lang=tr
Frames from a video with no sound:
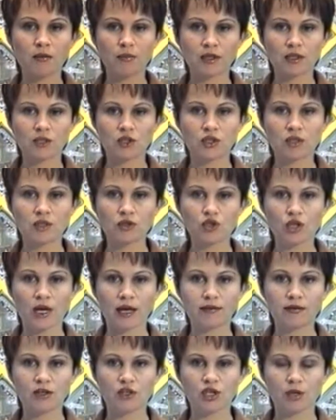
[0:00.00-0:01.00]
almak için
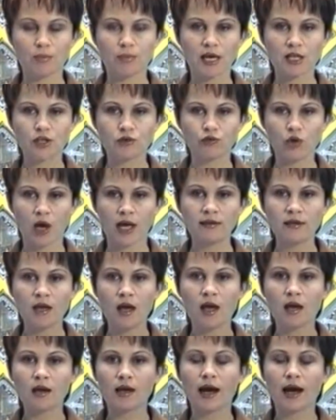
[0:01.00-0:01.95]
şantaja başvuran